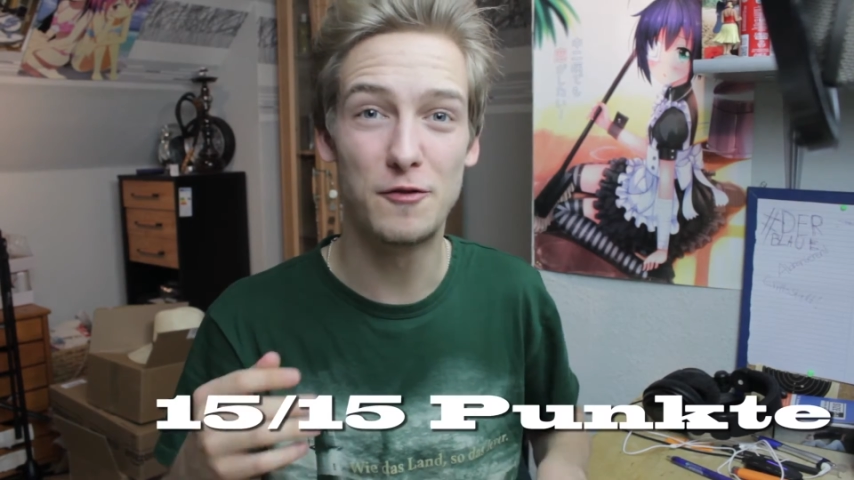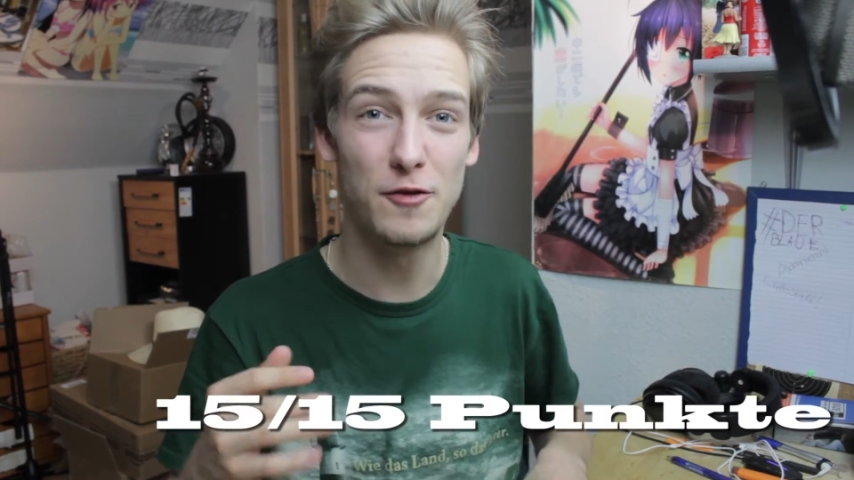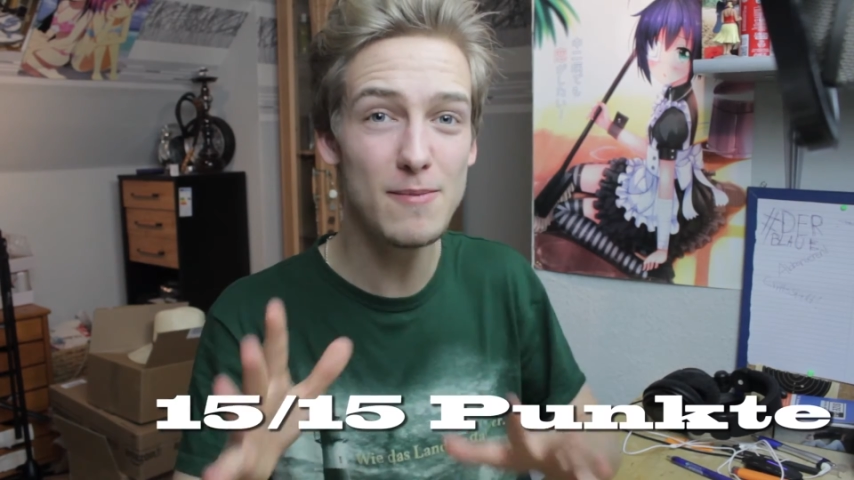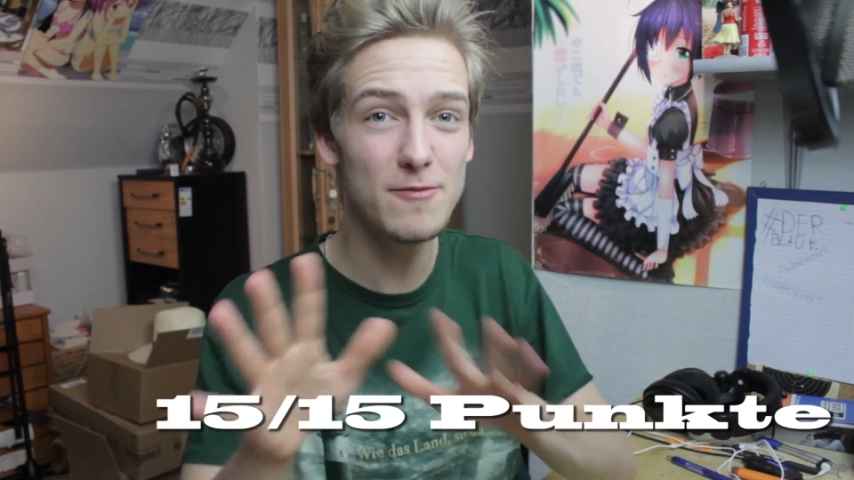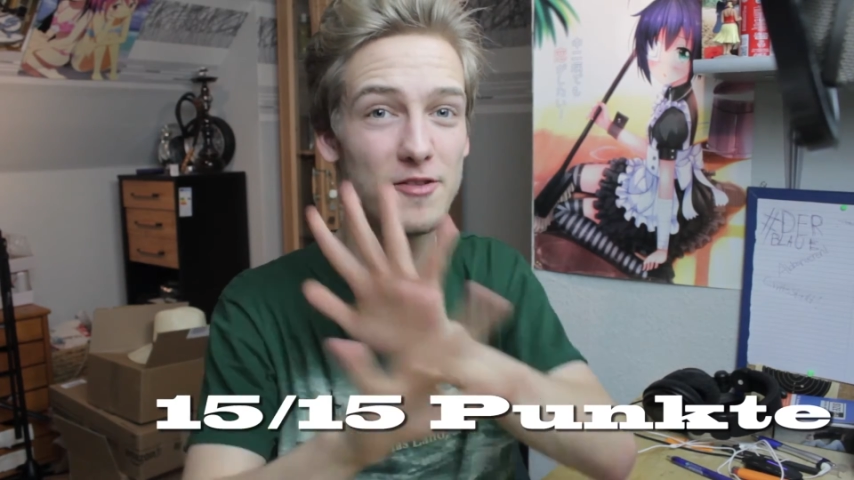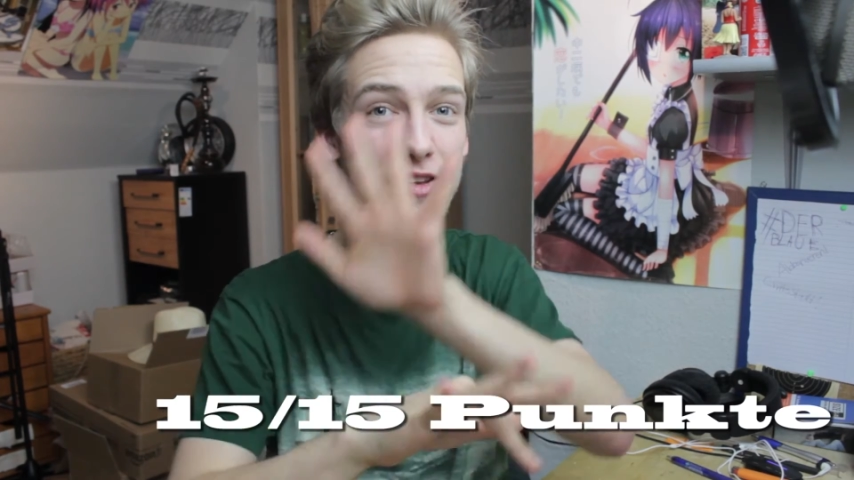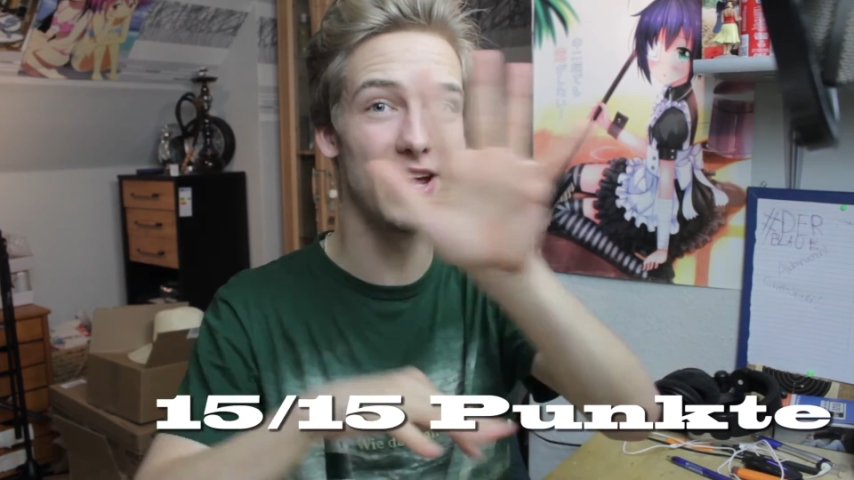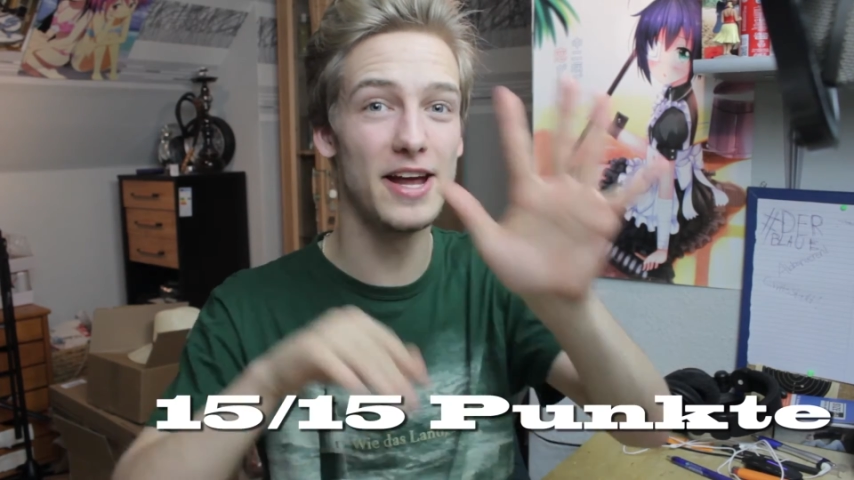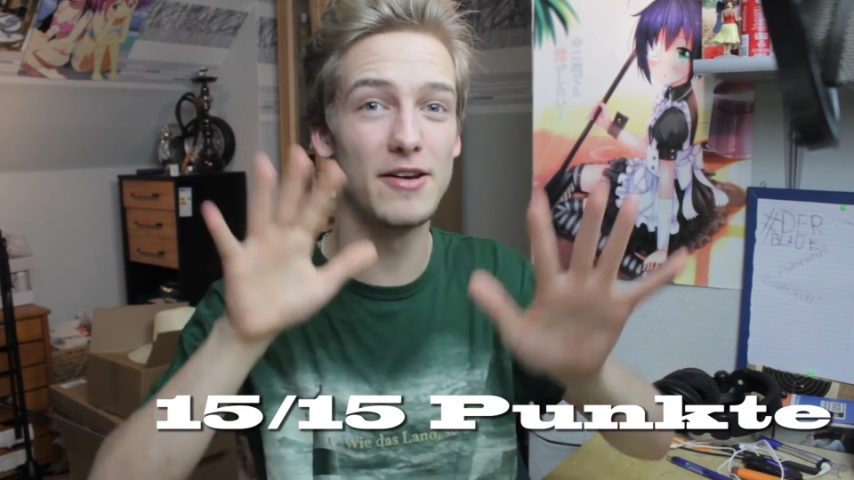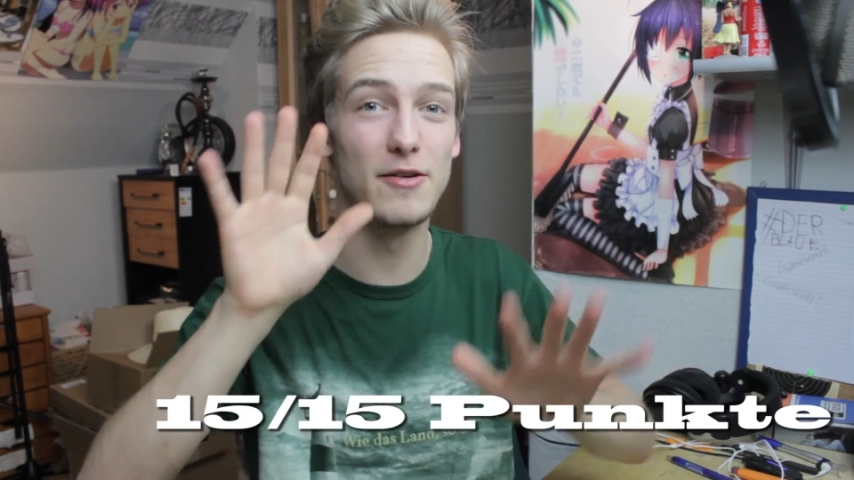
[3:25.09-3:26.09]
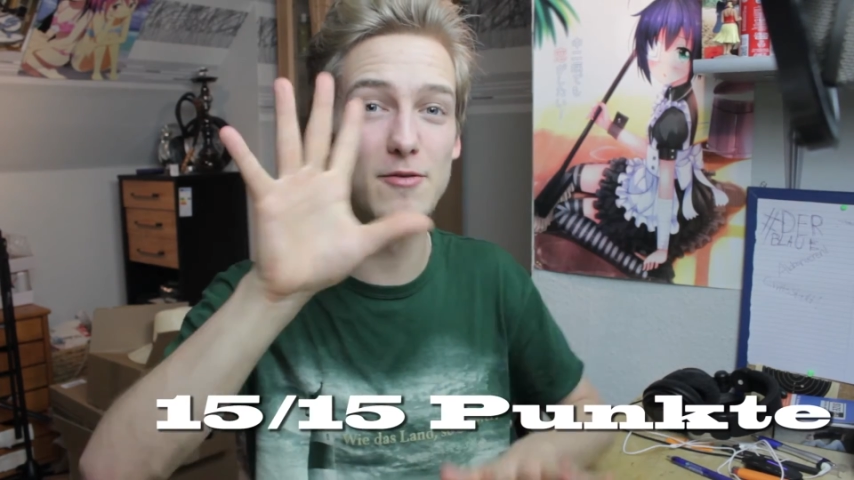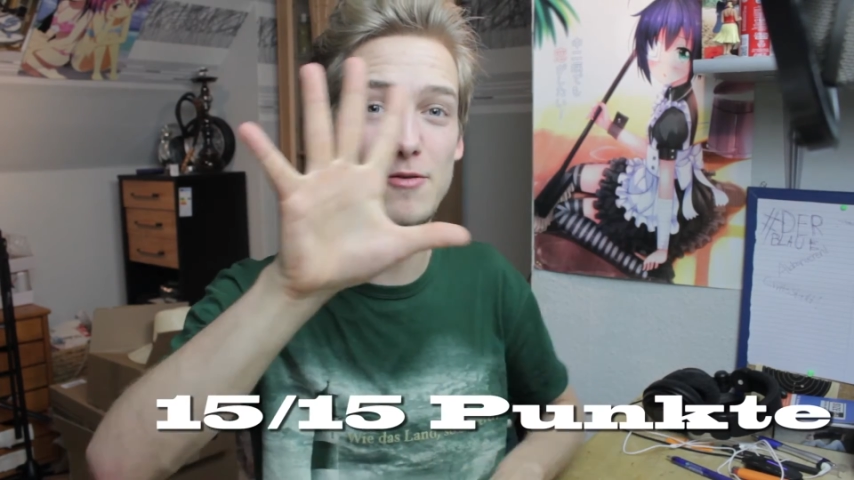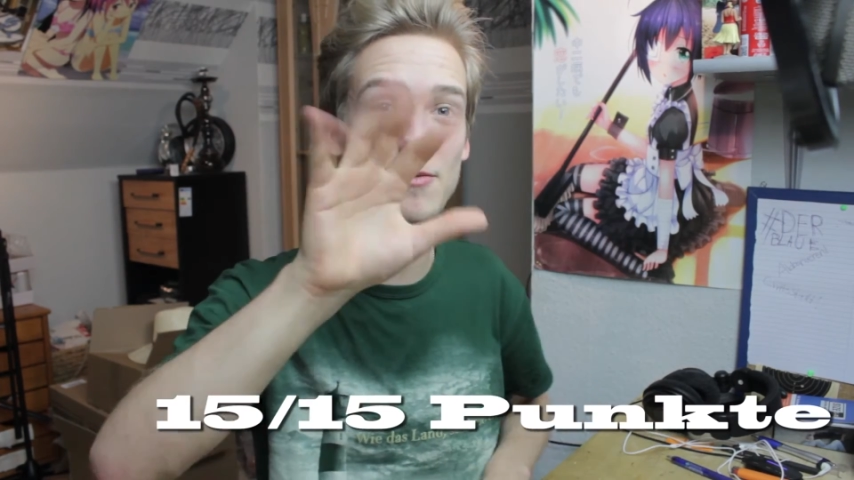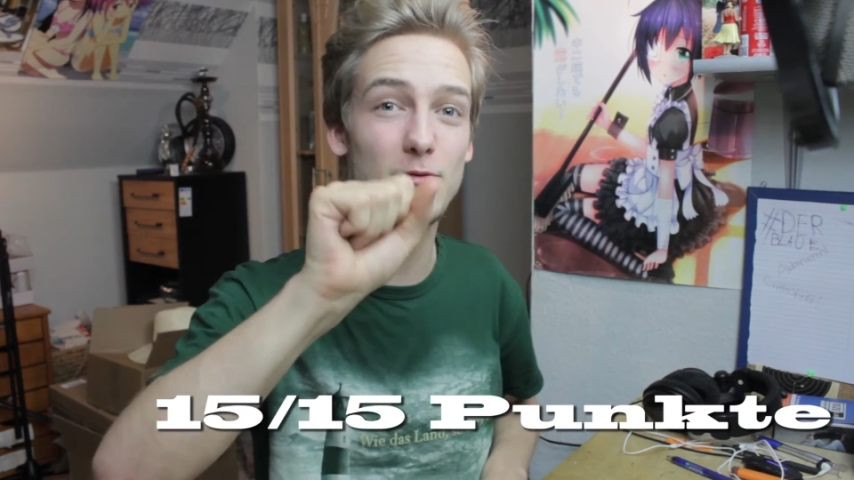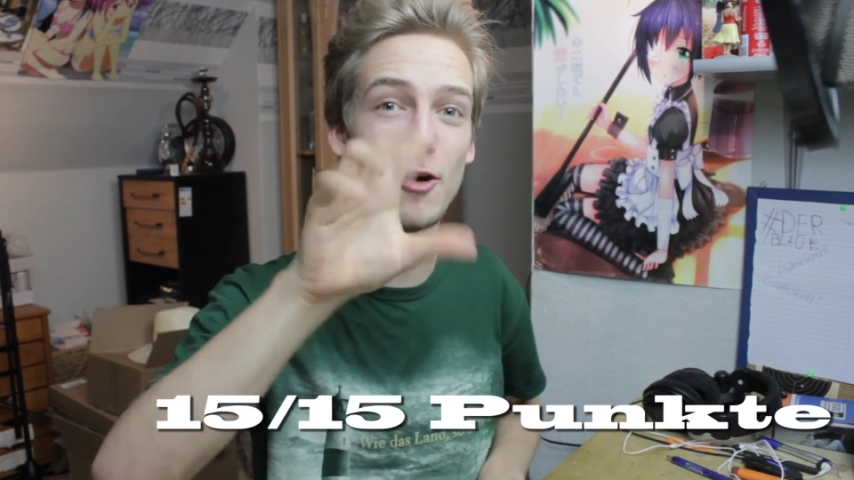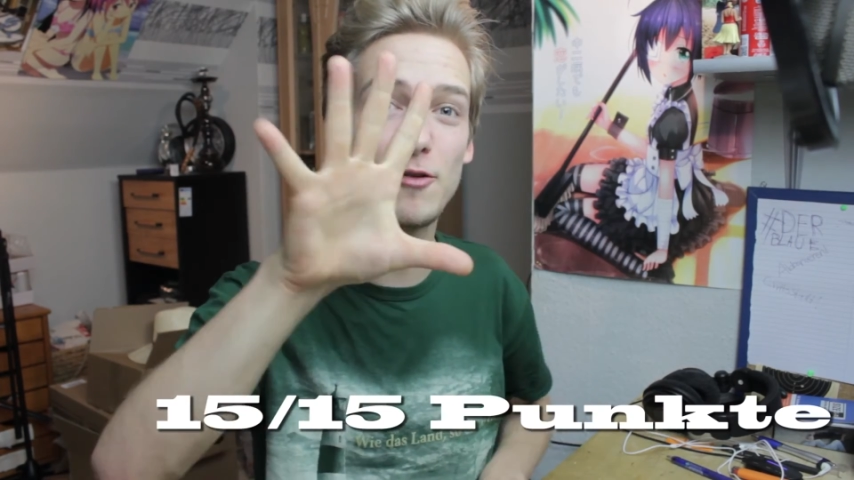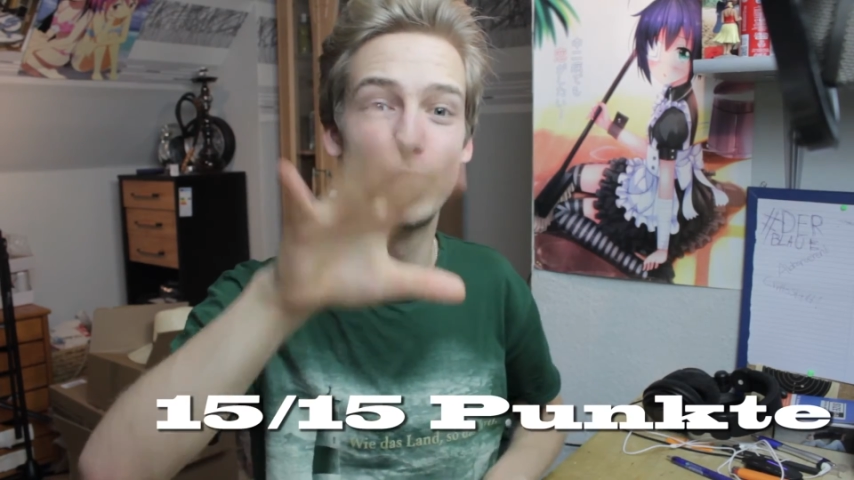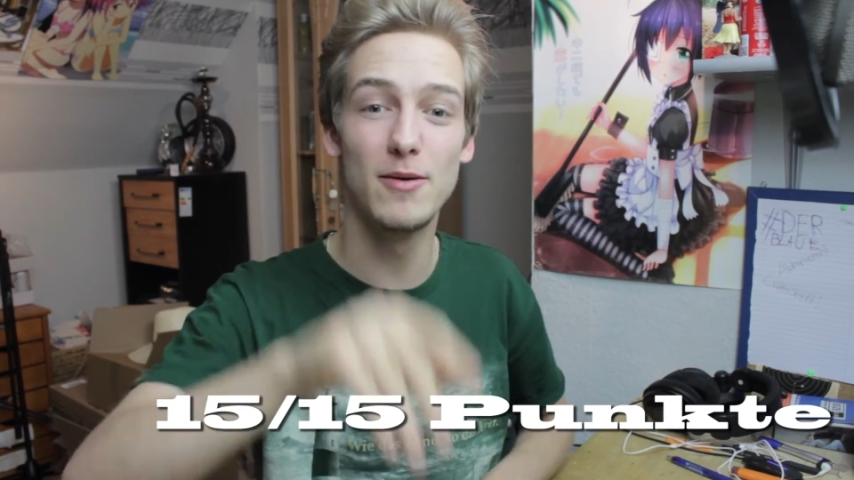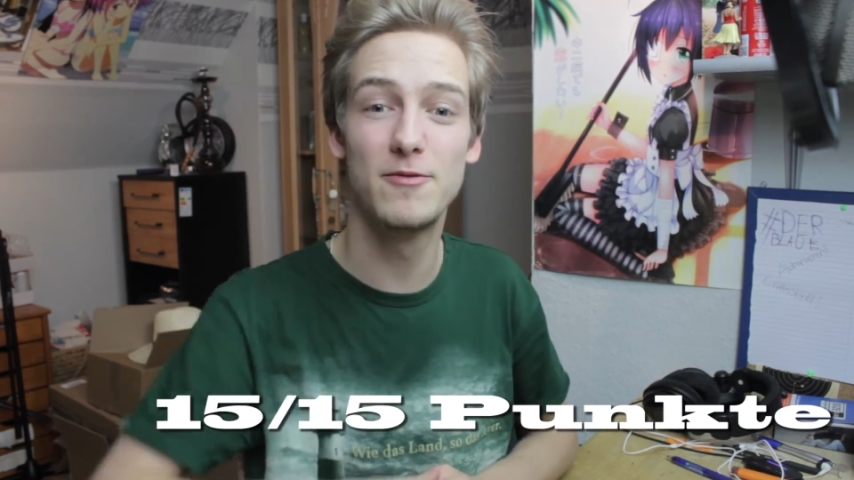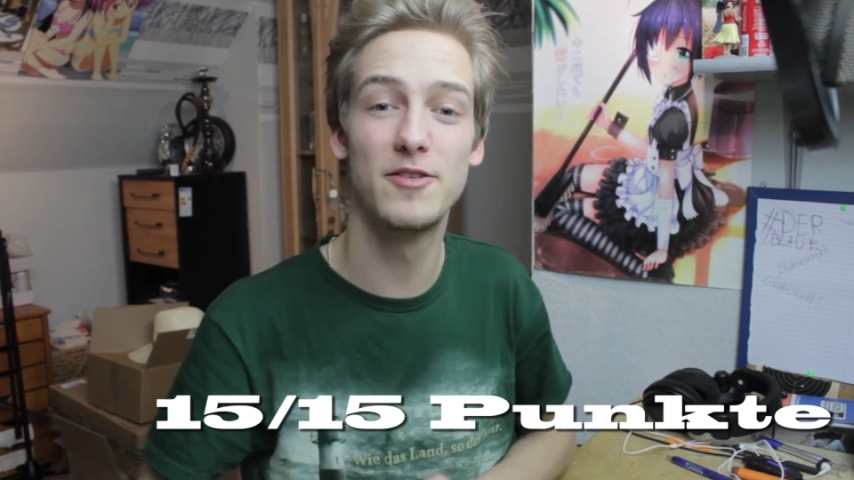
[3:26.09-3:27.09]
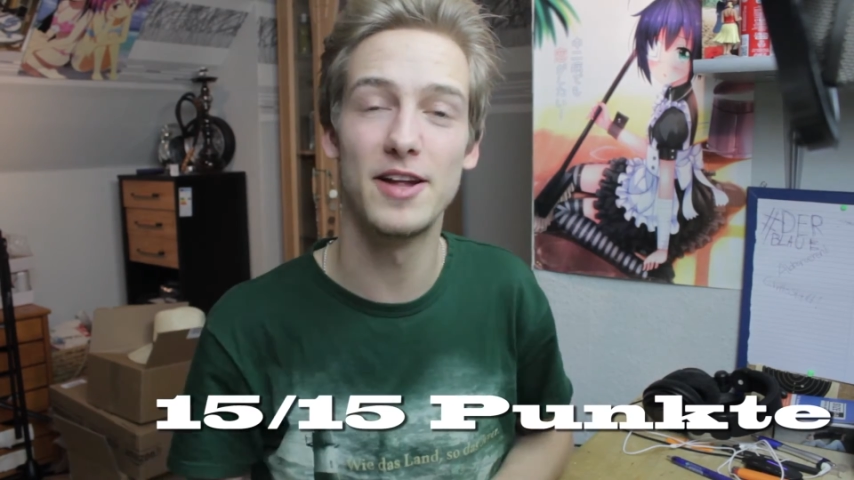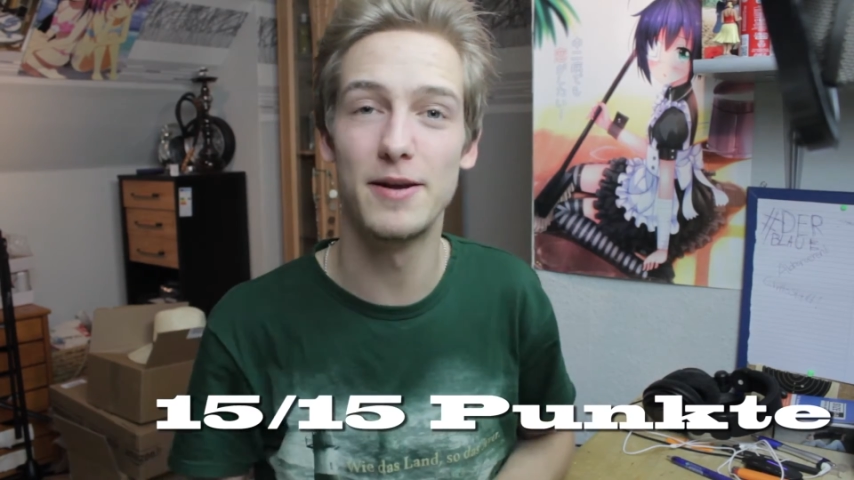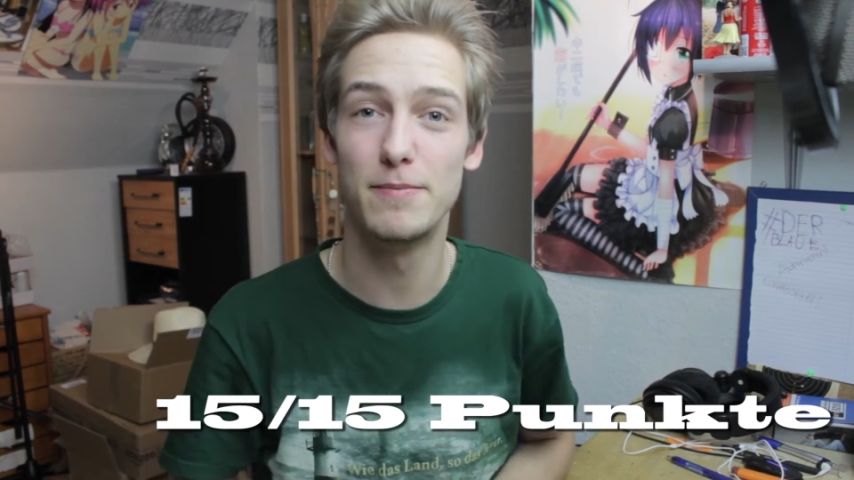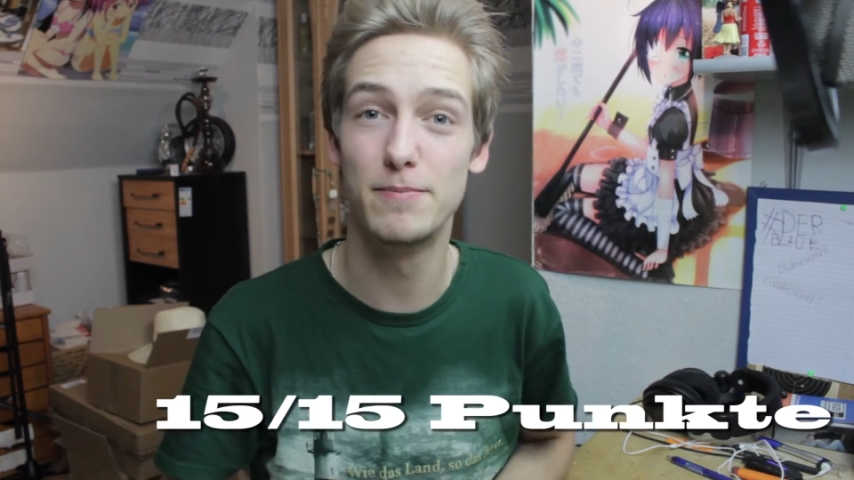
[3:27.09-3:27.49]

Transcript: 15 von 15